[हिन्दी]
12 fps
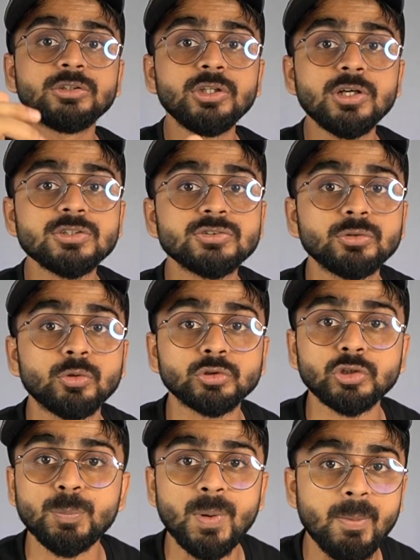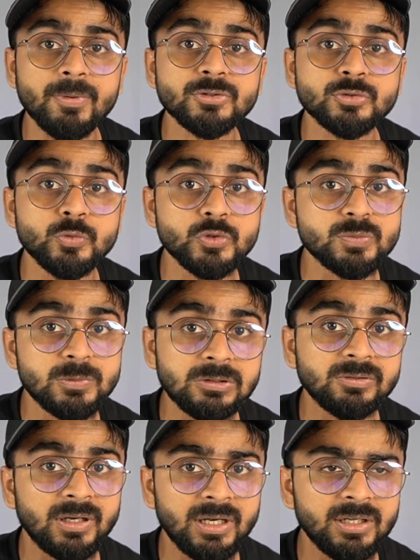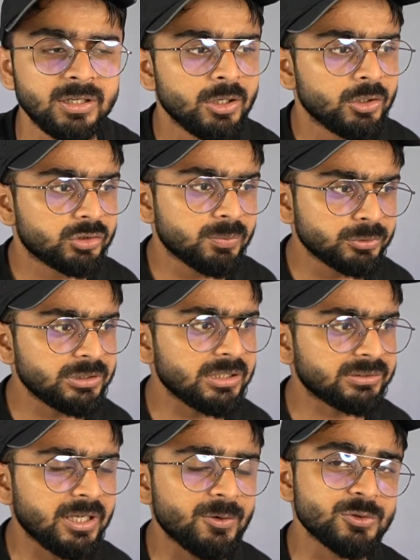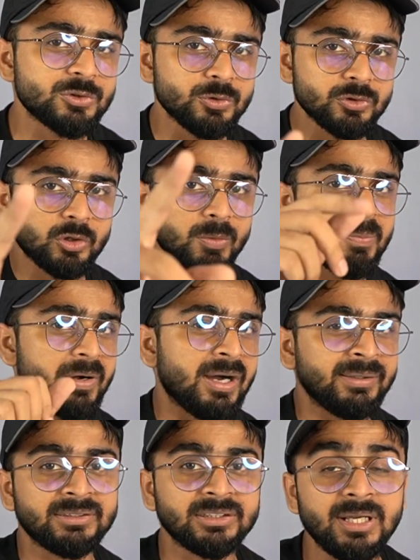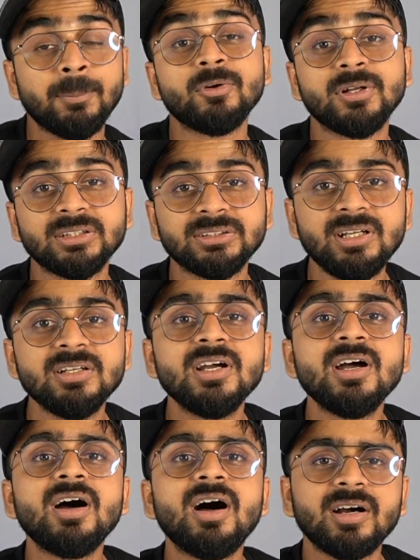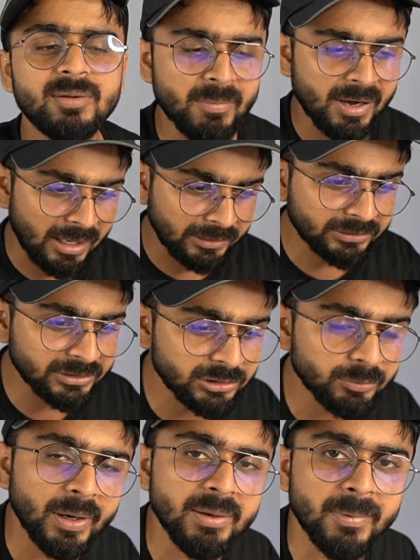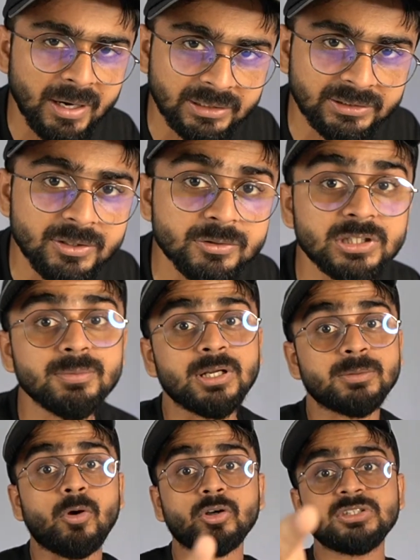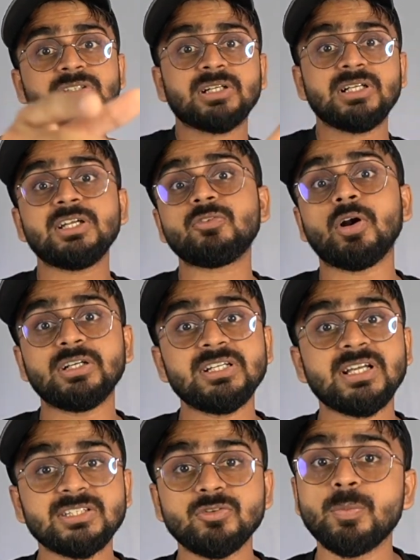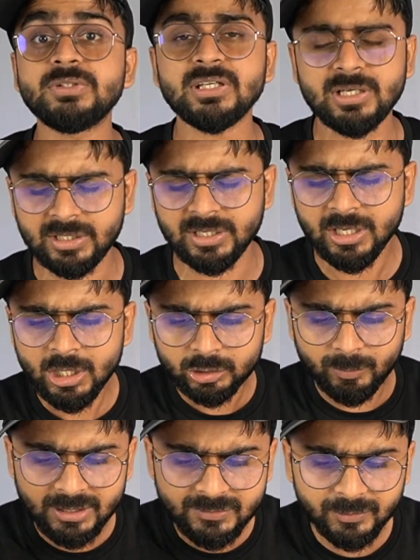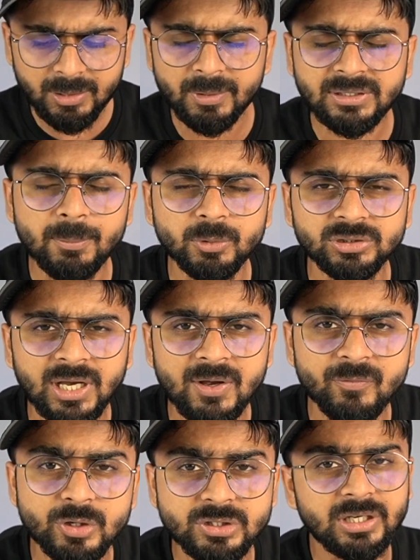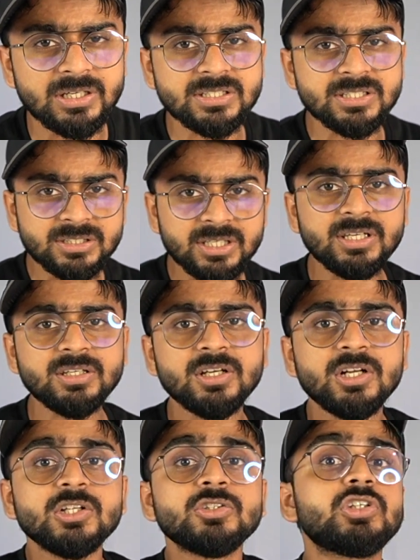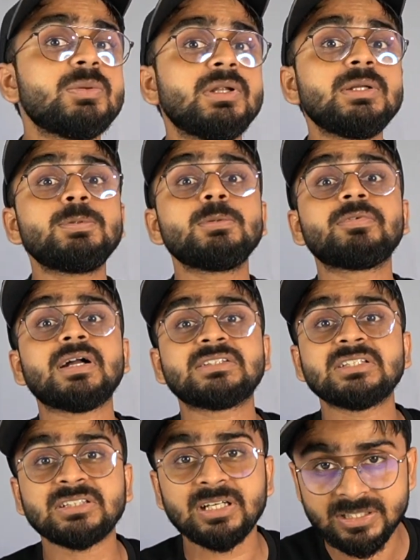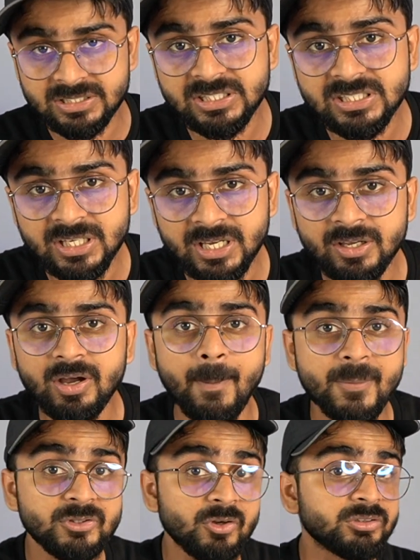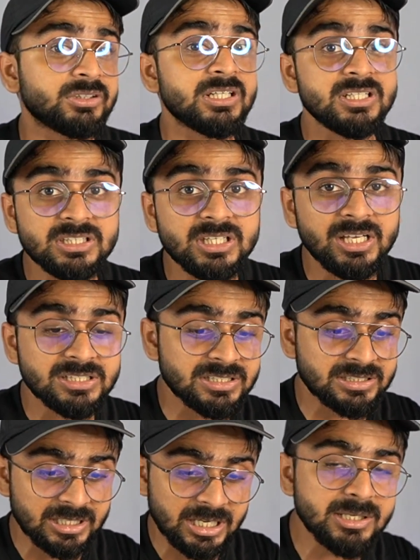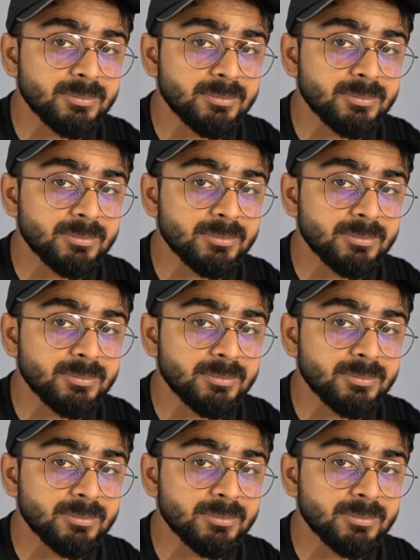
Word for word: डेढ़ सौ दो सौ रुपये में भी शूज़ मिल रहे हैं तो मुझे लगता है उन शूज़ को भी मंगाना चाहिए आपको क्या लगता है अगर मंगाना चाहिए तो भाई मंगाते हैं उनकी अनबॉक्सिंग करेंगे क्वालिटी कैसी वो भी देखेंगे तो भाई इस वीडियो मैंने आपको दिखाया वो सारी चीज़ें जो कि मैंने फ्लिपकार्ट से खरीदी है अमेजोन से खरीदी है इस सेल